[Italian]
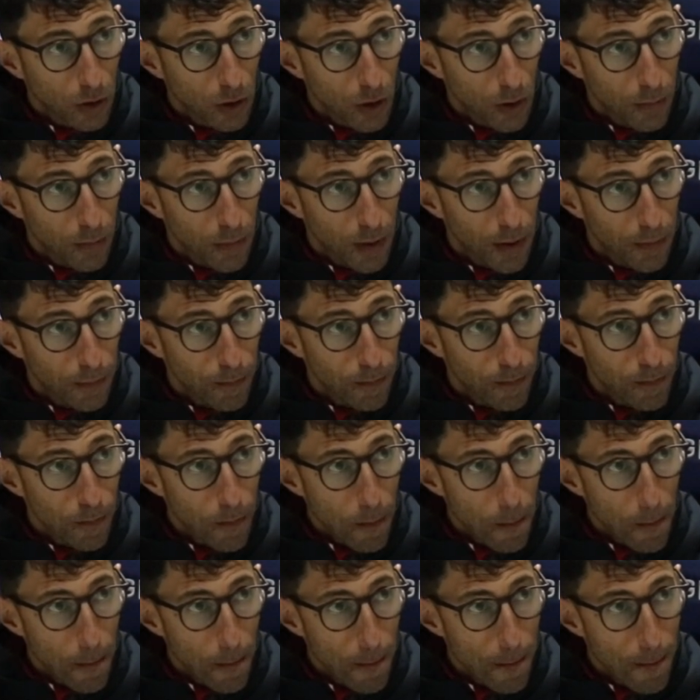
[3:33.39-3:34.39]

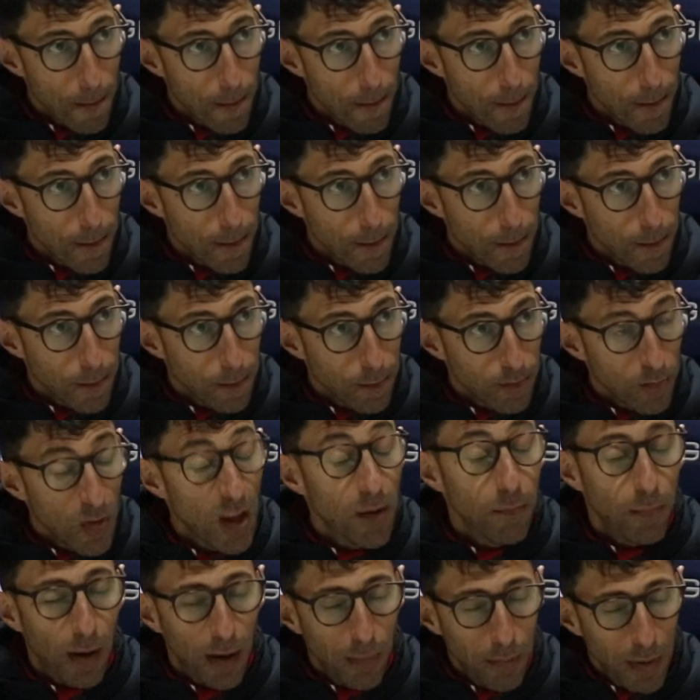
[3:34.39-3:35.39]
Palmiero Carraro.
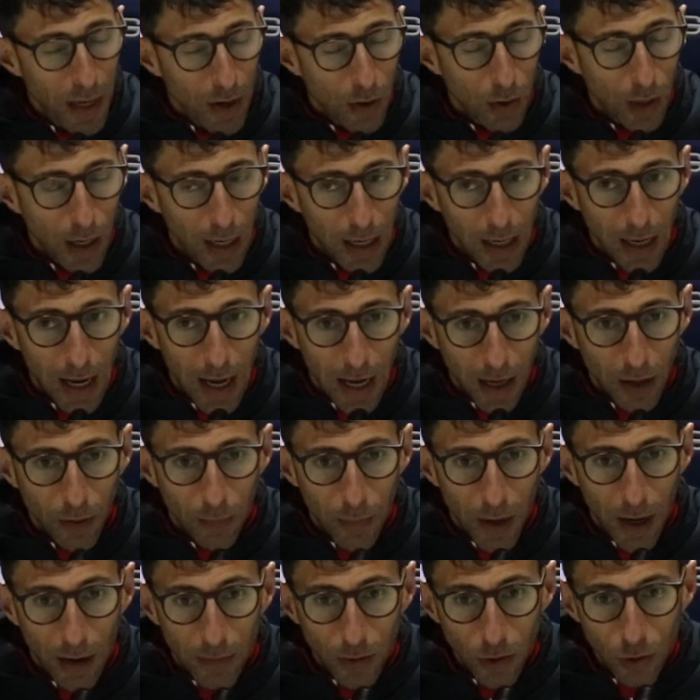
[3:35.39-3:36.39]
Palmiero Carraro,
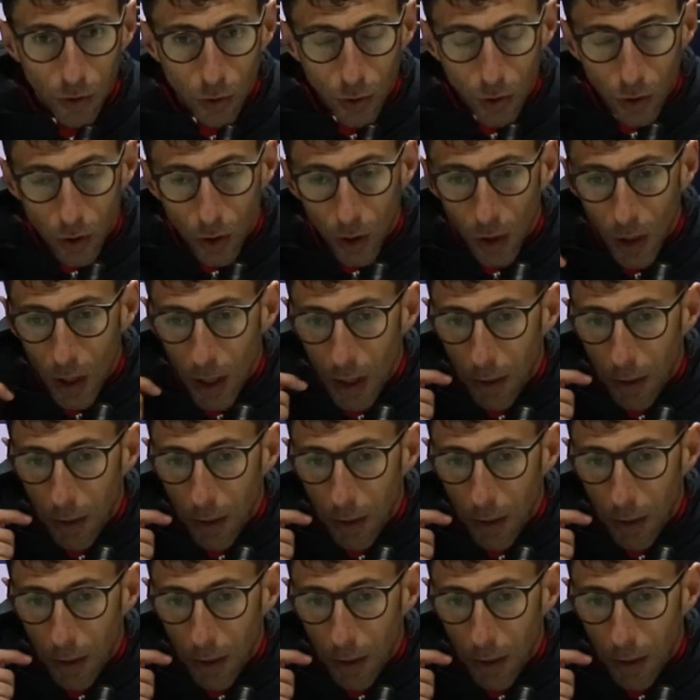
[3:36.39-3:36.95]
bravo, giusto.